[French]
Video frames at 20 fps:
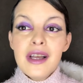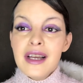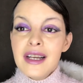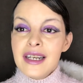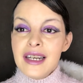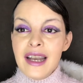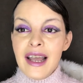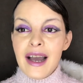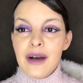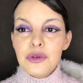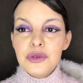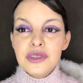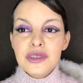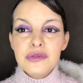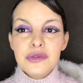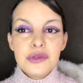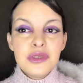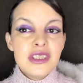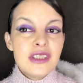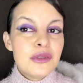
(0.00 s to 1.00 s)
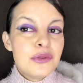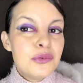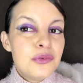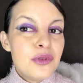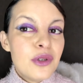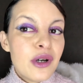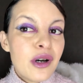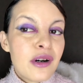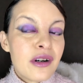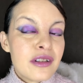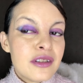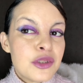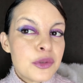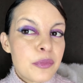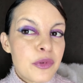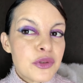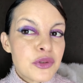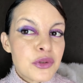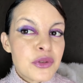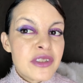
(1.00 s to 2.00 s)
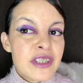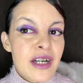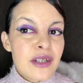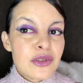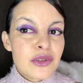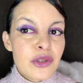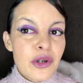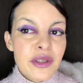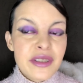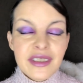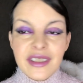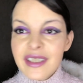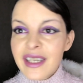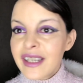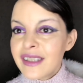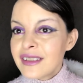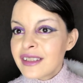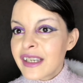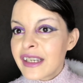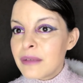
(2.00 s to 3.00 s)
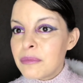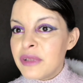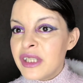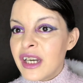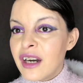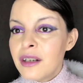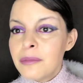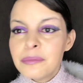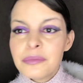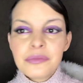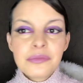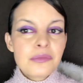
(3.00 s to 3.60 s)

Là, au niveau des couleurs, je pense que ça ressort très très bien.